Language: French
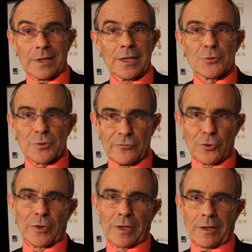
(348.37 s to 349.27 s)
Ils suivent
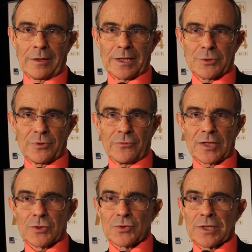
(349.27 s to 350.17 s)
le terrain, ils suivent la
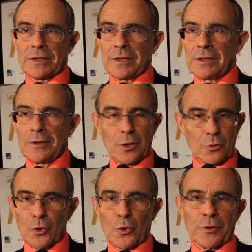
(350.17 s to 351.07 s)
société,
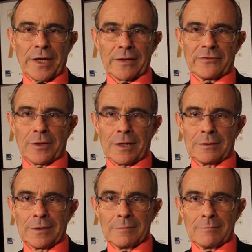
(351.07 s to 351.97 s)
donc on y arrivera.
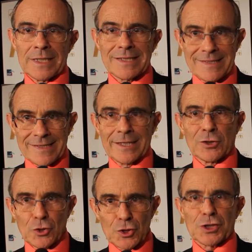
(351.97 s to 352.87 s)
Mais c'est
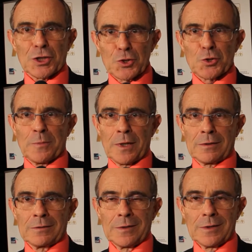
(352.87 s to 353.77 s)
un
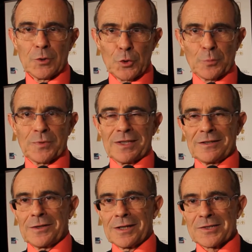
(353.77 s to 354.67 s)
changement d'optique
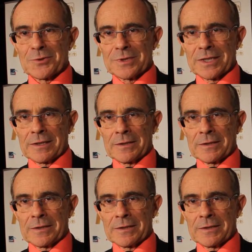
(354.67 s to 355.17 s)
dans la société.